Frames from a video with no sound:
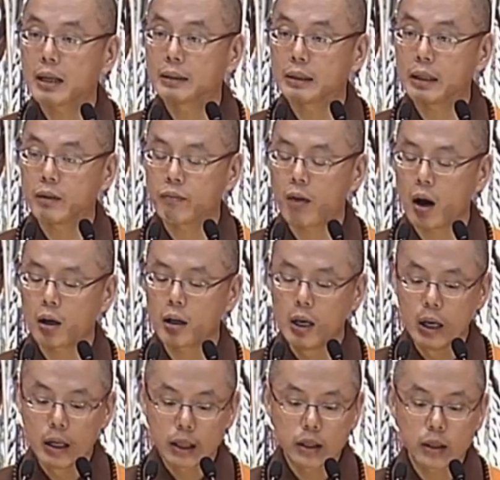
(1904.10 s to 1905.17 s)
样的地方。
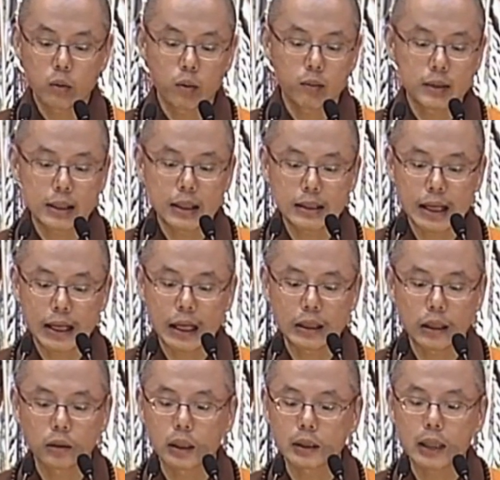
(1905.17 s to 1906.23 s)
可是我们现在
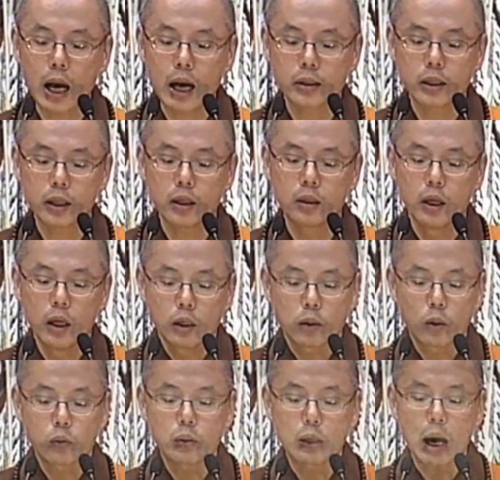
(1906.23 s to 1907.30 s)
看到的大乘
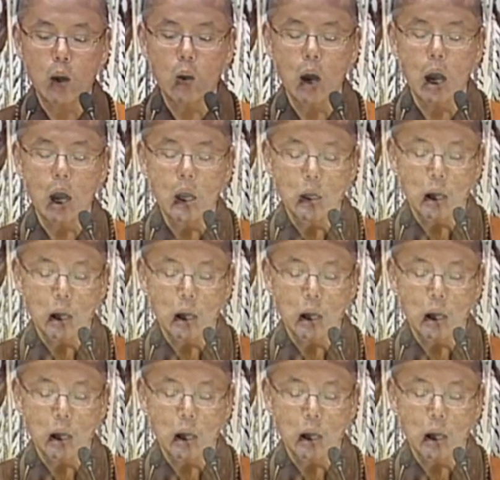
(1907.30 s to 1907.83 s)
都是画